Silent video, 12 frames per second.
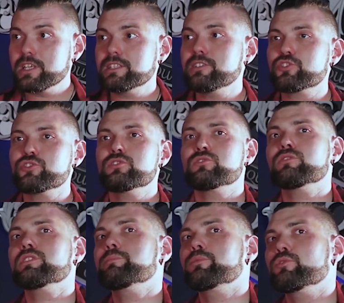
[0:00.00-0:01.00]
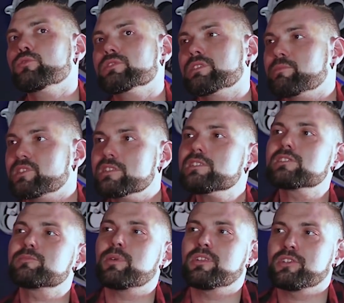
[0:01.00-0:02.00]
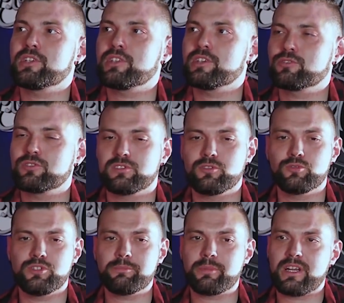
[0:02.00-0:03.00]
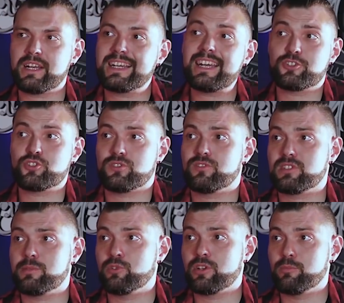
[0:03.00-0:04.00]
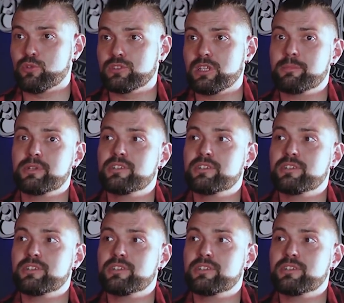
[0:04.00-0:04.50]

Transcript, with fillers: Я даже не столько про сам стиль исполнения, mm-hmm. то есть ну не про качество самой работы, а